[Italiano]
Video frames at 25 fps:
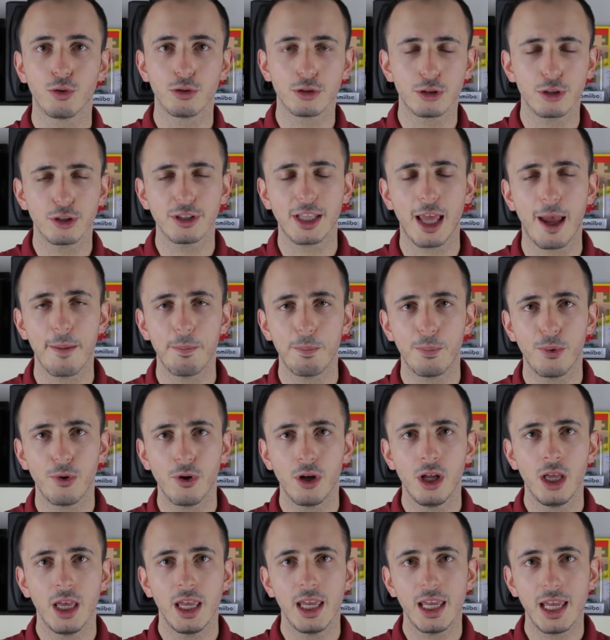contro
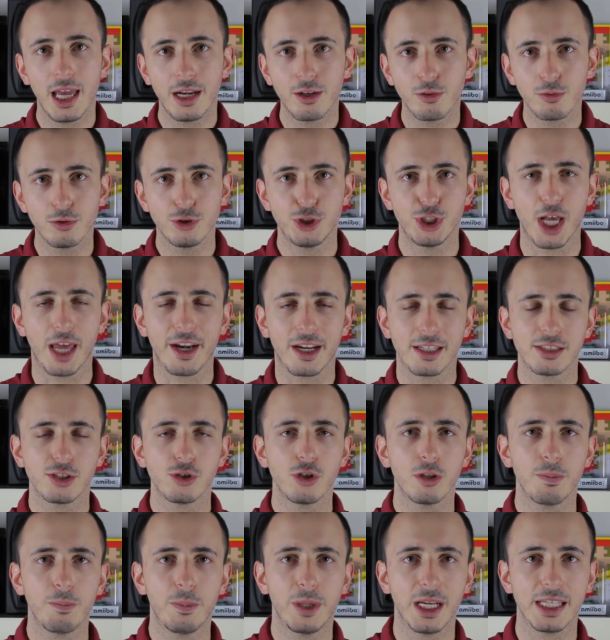tempo e annunciare a
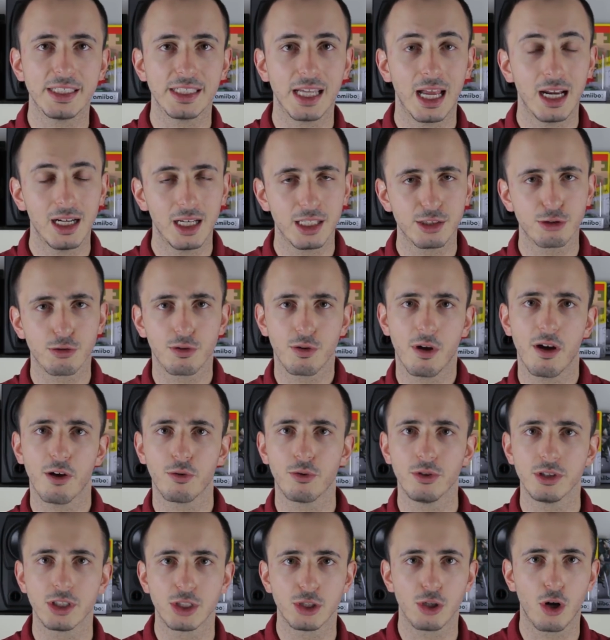sorpresa la sua nuova
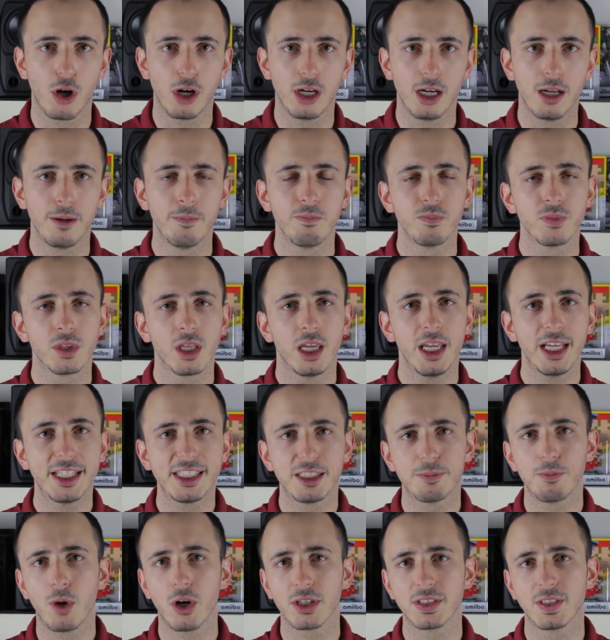console,
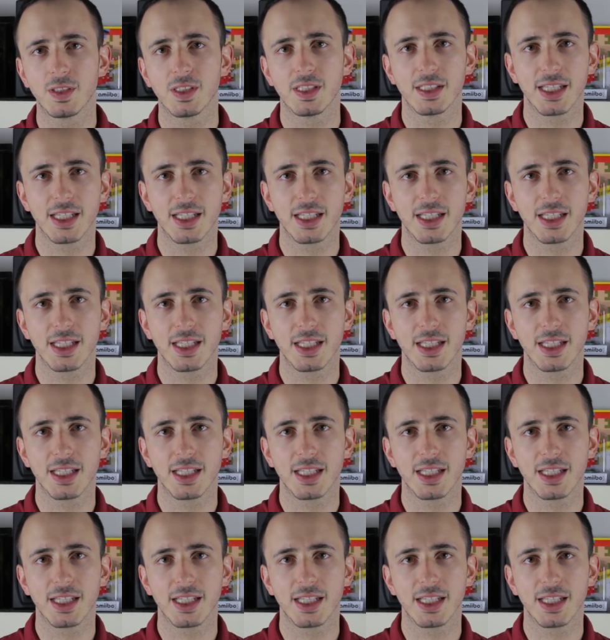Xbox